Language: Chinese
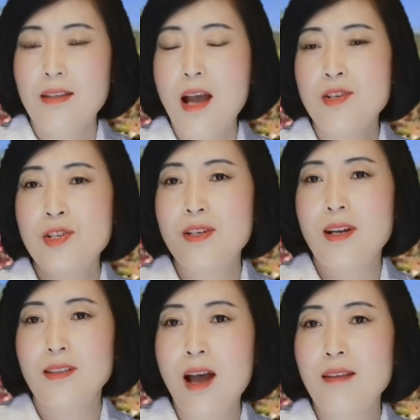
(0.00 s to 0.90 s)
但是
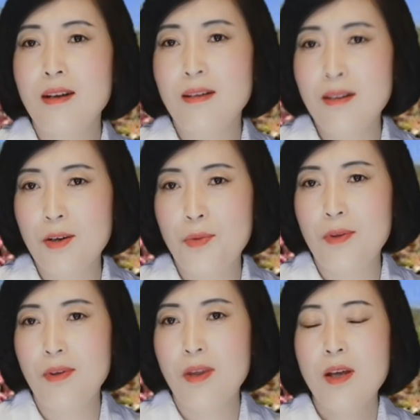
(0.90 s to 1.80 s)
呢，他的厄
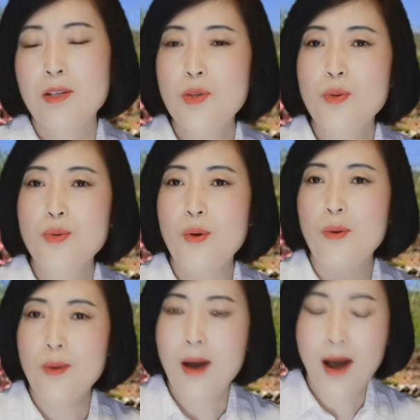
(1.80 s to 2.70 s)
运就
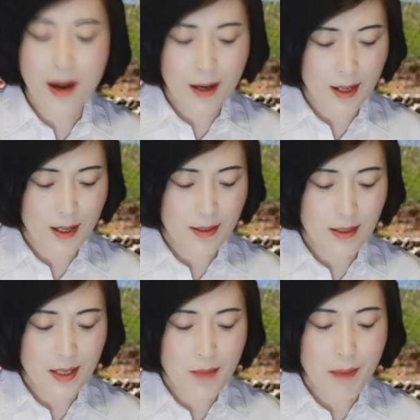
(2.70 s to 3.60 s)
从二
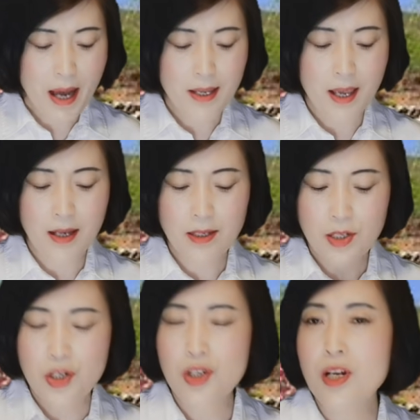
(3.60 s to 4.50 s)
零一八年
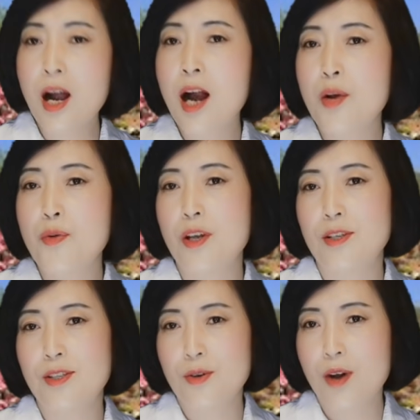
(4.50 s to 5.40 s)
十二月
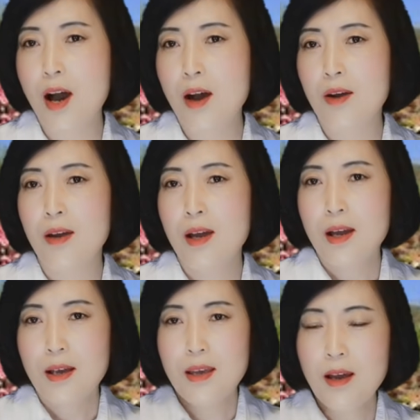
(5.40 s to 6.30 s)
九号，
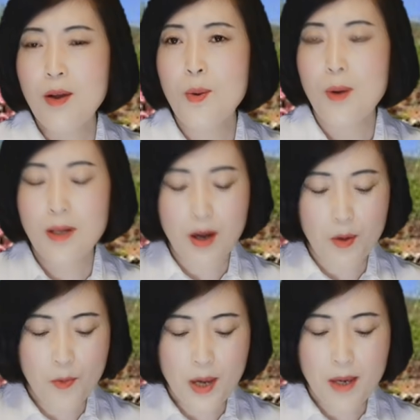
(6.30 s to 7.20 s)
英国的
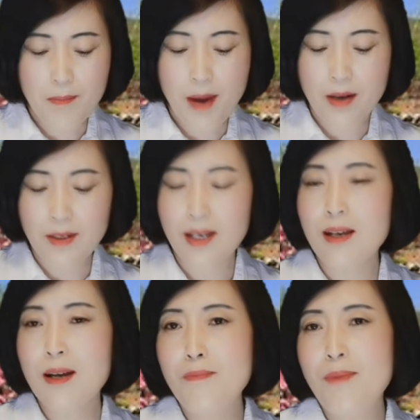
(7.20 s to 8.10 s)
卫报的一
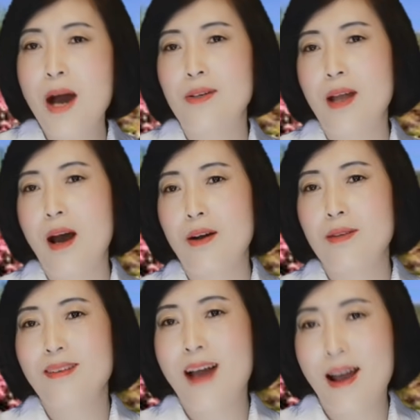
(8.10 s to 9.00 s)
个报
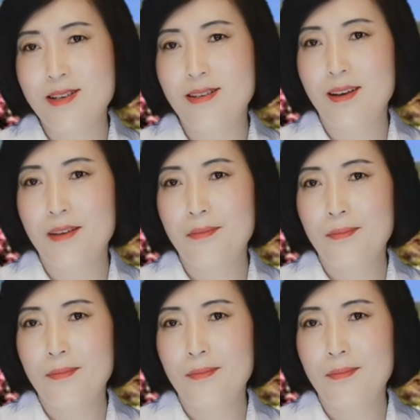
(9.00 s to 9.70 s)
道开始了。